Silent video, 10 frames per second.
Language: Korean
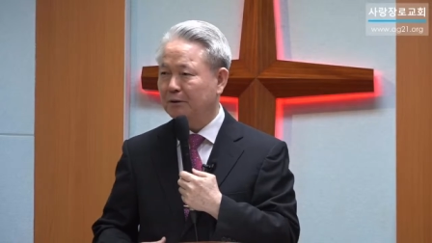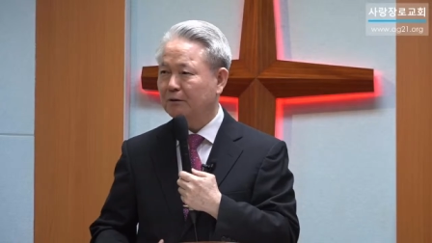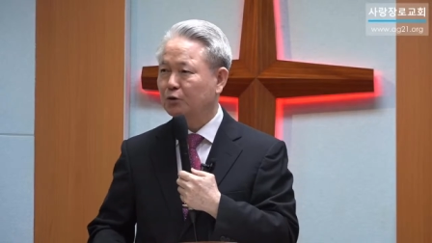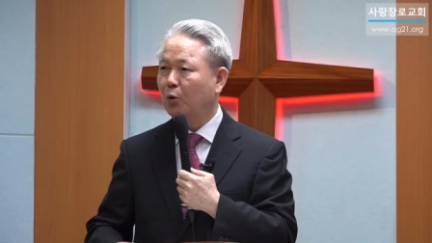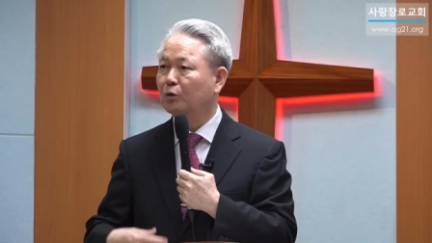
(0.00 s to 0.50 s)

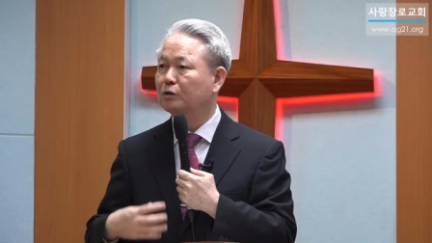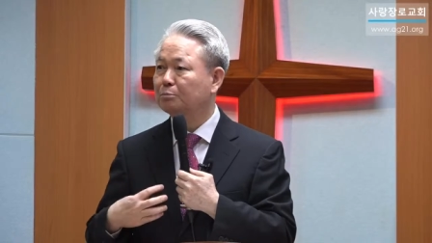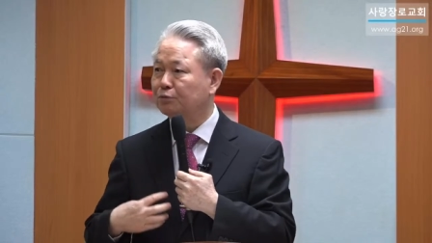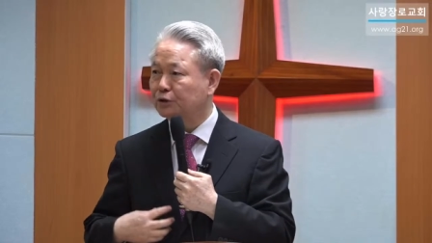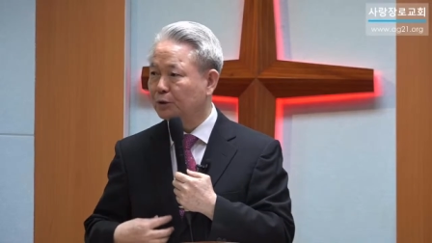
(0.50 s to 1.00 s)
속은
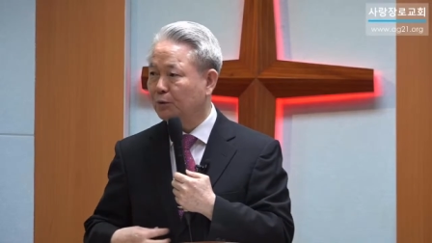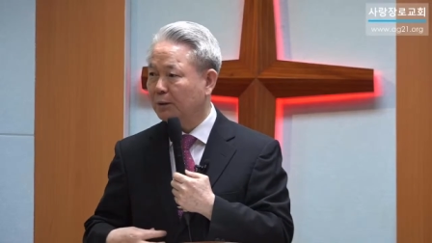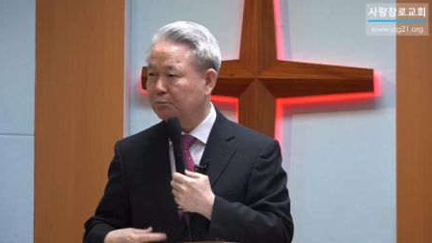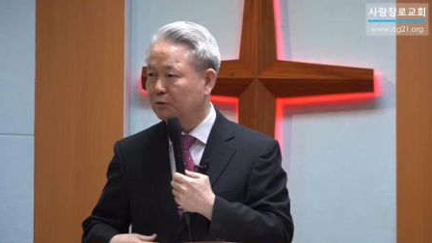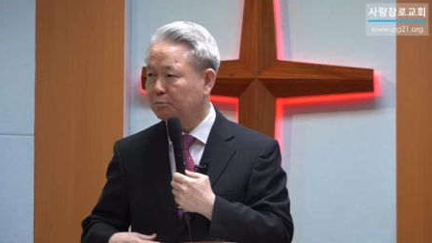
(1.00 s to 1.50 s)
불의와
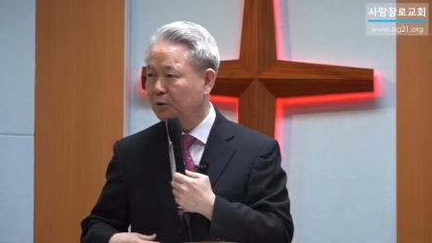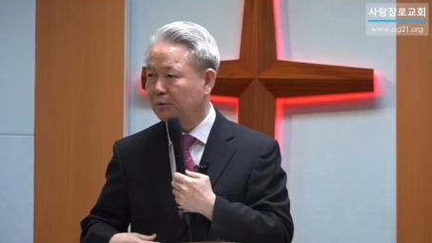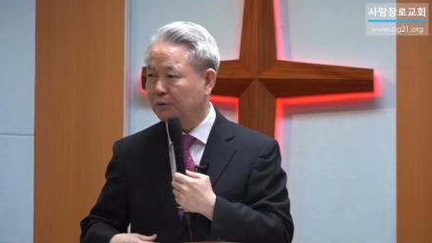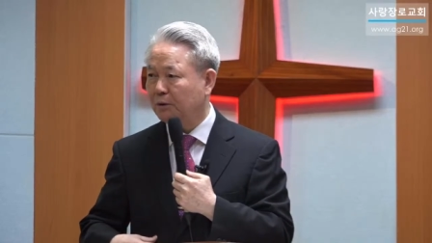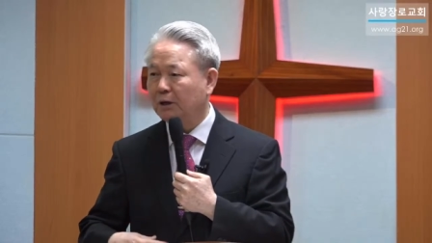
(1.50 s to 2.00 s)

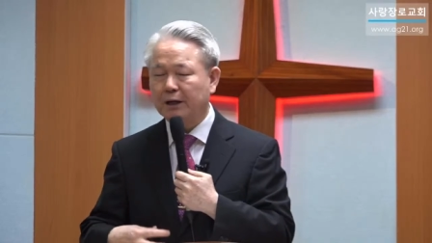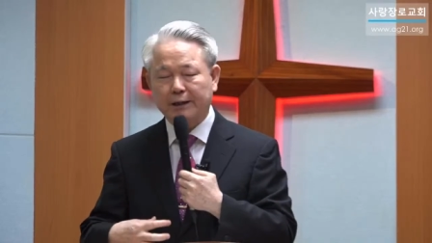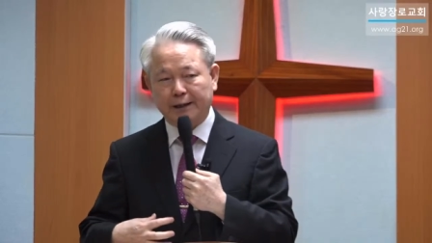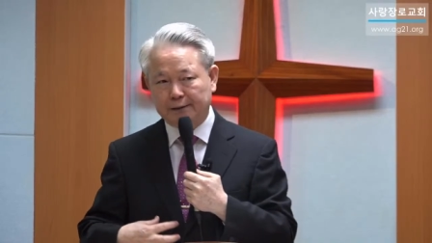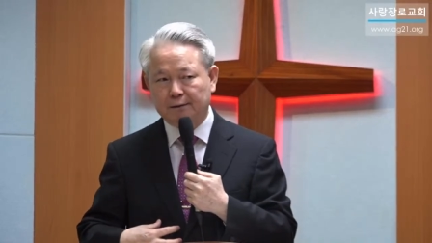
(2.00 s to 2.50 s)
불법으로
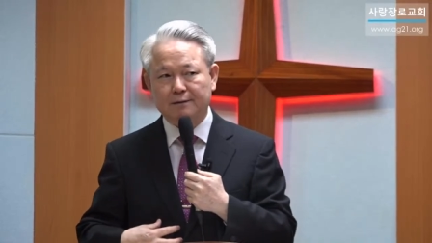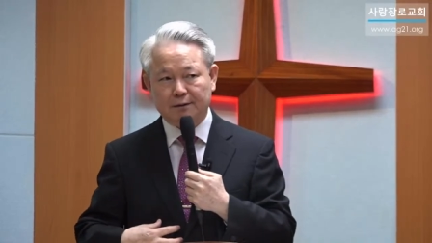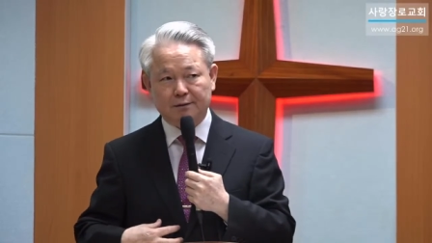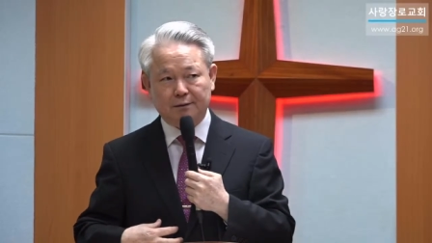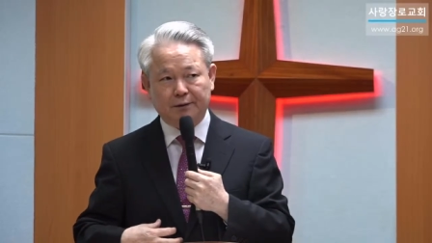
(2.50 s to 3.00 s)
가득
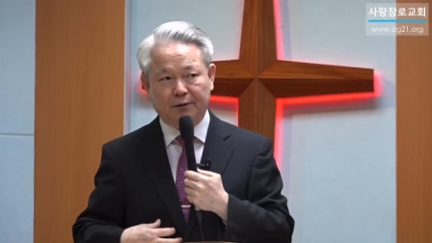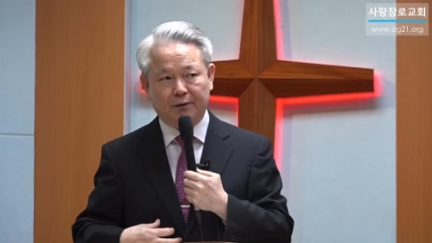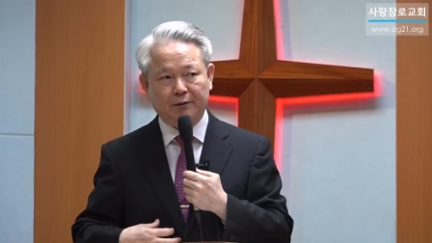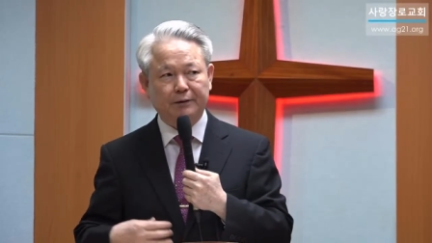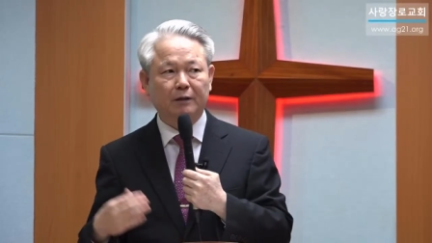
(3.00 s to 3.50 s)
찼어요.
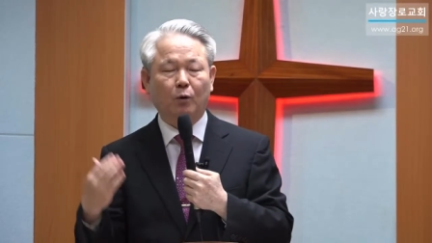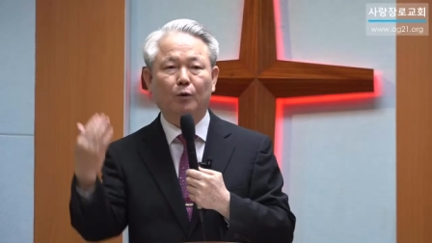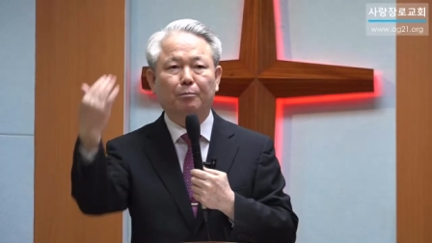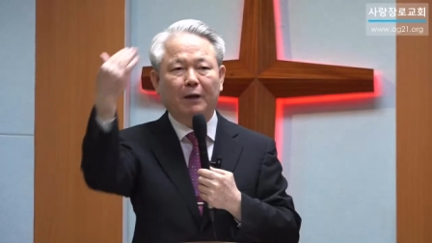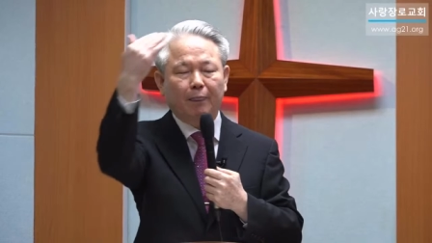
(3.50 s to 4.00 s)
근데
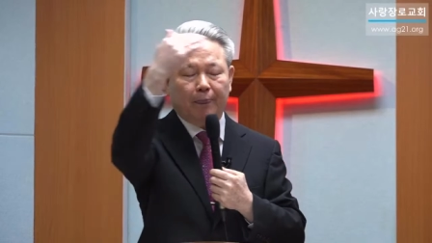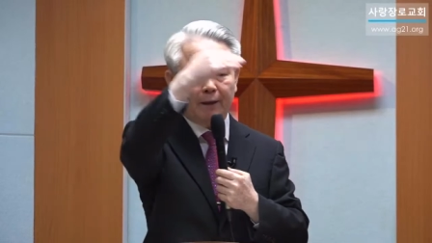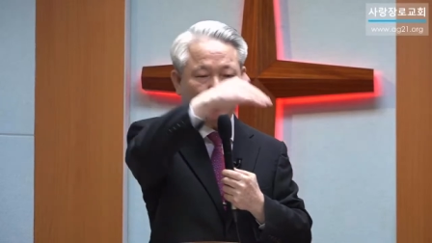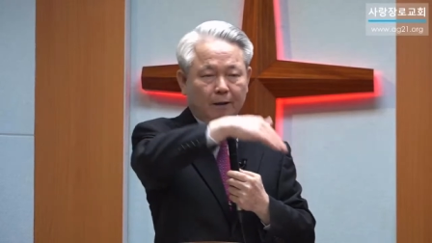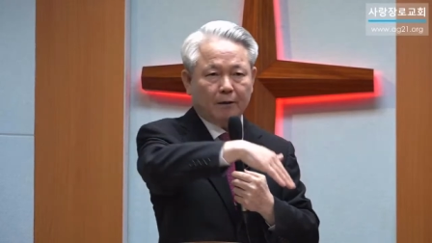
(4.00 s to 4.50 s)
겉만
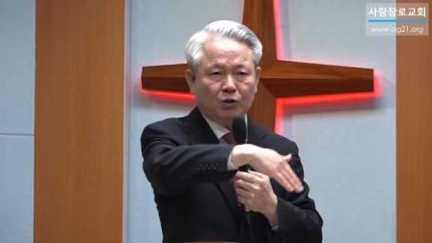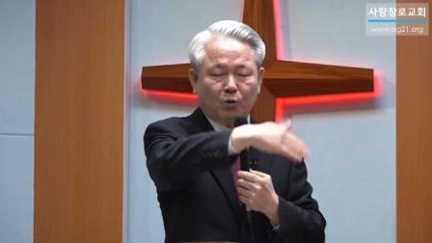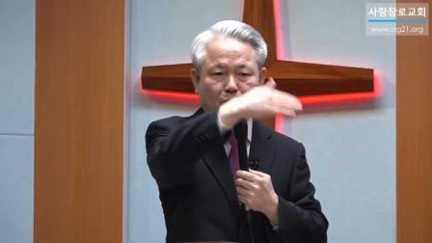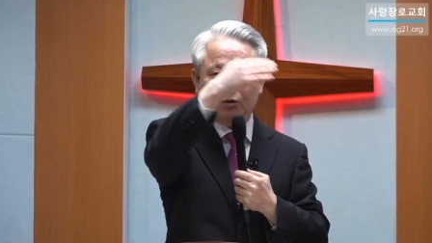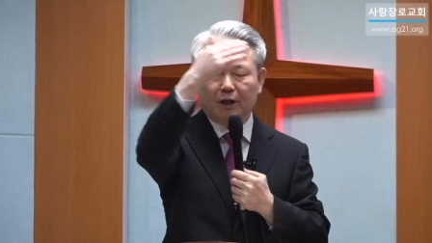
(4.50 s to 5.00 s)

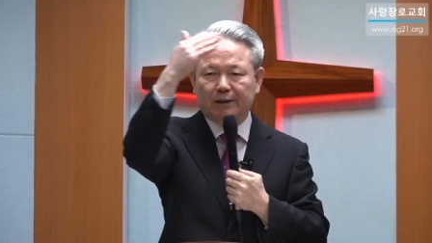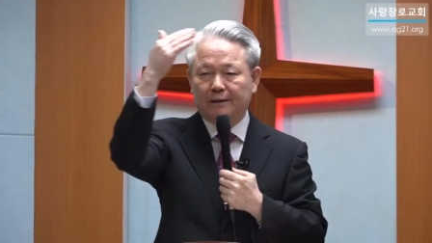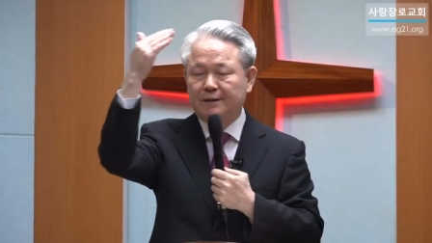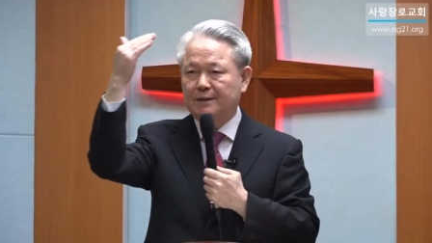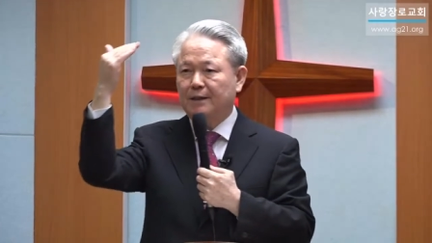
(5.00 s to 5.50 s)

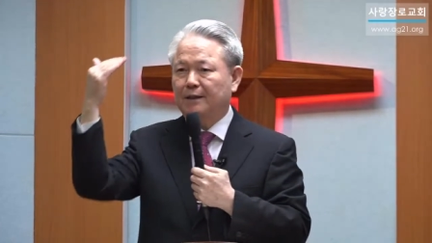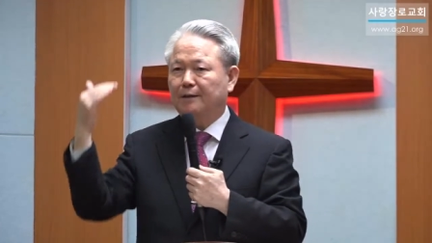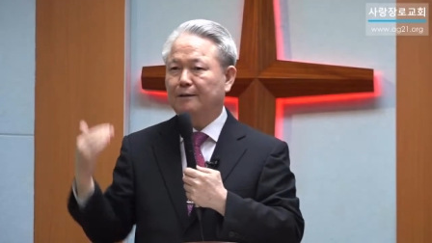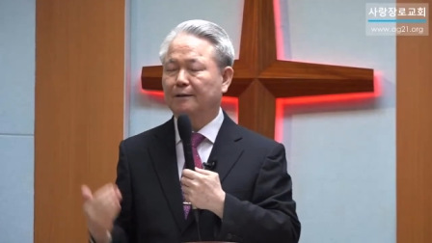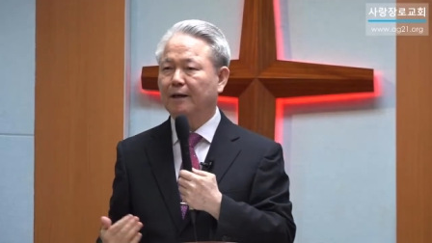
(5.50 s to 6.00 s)
경건하게
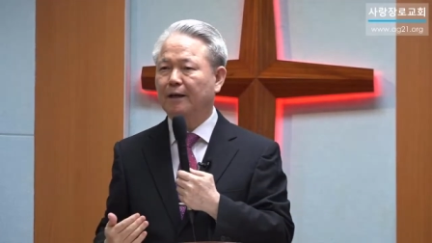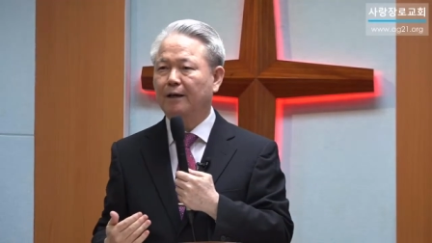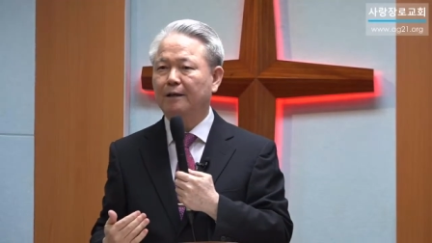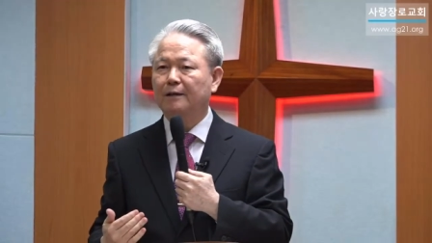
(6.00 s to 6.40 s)
치장했는데